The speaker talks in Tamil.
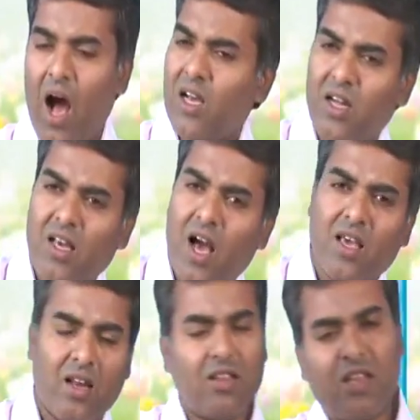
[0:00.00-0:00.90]
அக்கினியா
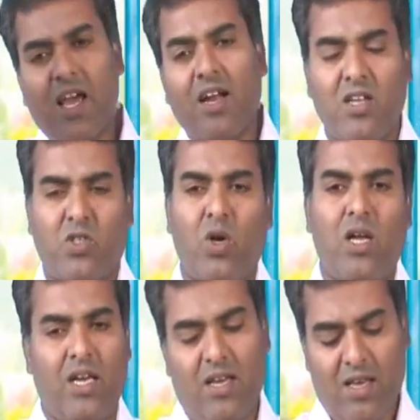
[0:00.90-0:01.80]
இருந்ததே என்று
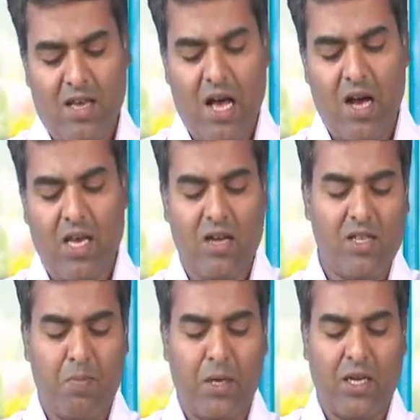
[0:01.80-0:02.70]
சொல்லி அங்கே
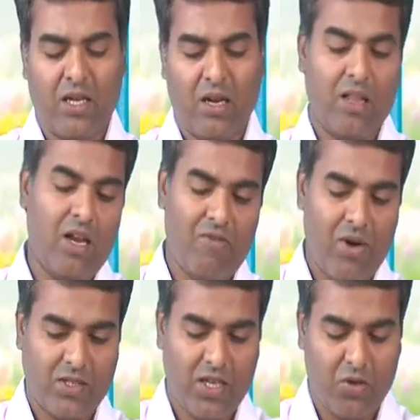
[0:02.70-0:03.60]
எழுதப்பட்டிருக்கிறதை நாம்
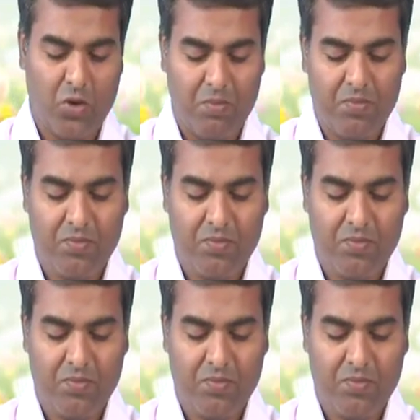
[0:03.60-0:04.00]
வாசிக்கிறோம்